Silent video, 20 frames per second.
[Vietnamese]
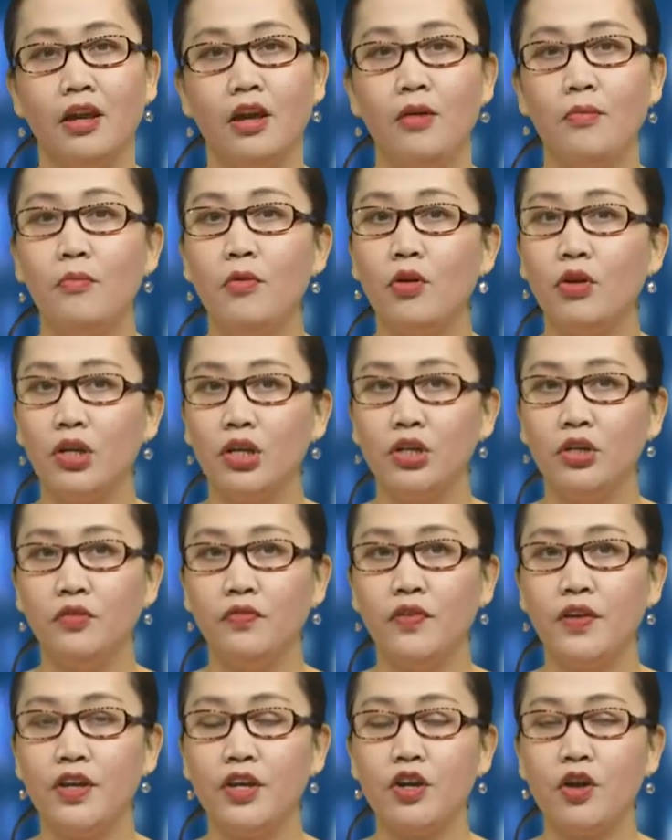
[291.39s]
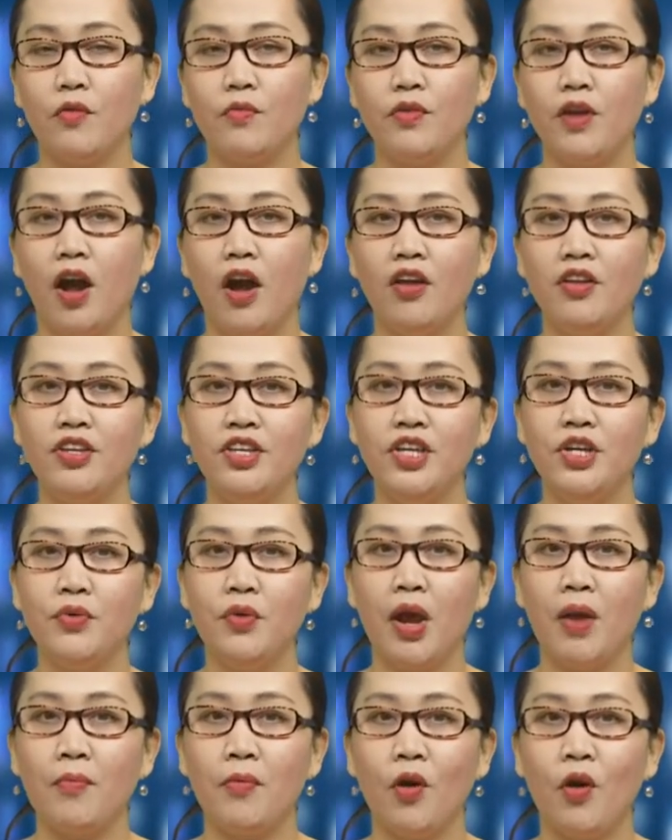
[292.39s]
Một cựu phi công nói
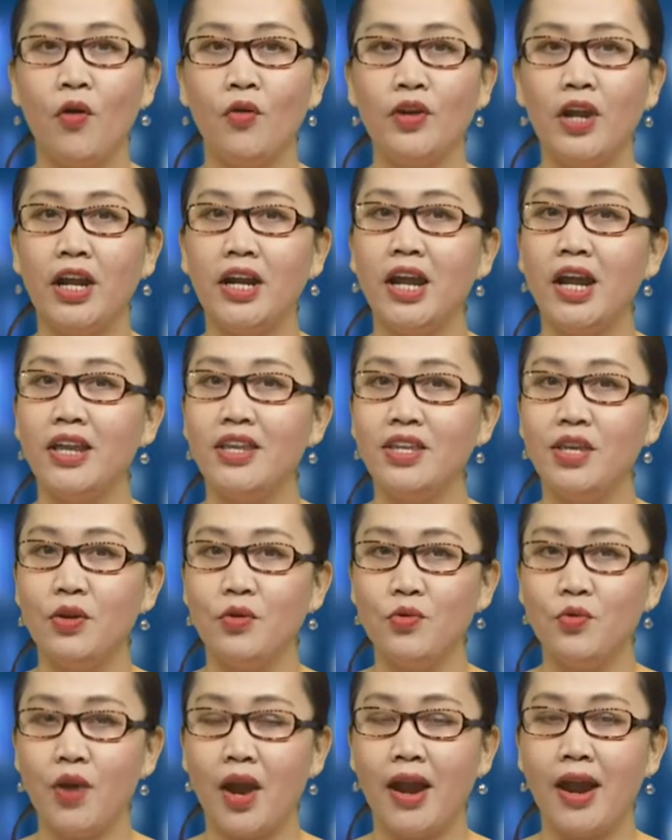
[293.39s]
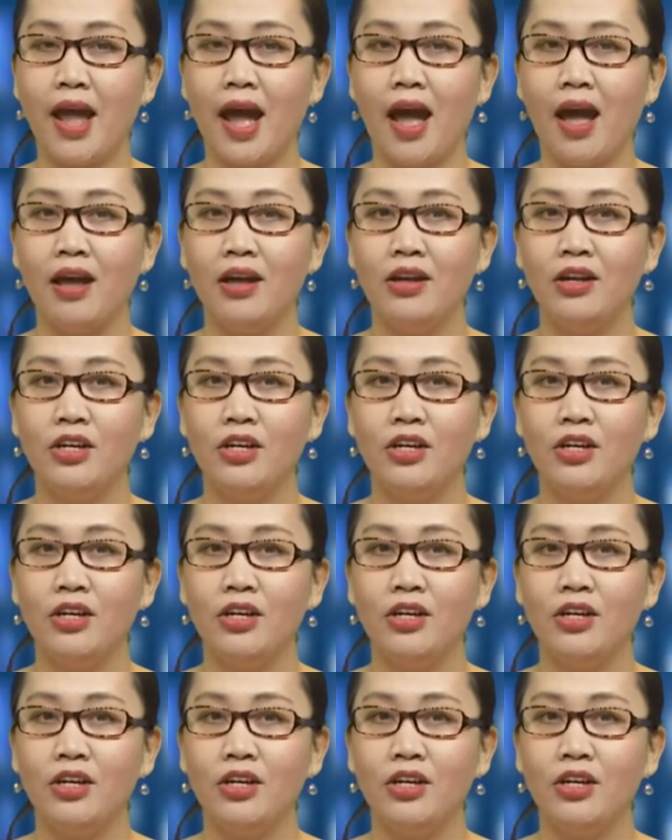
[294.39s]
UFO đã gây nhiễu radar.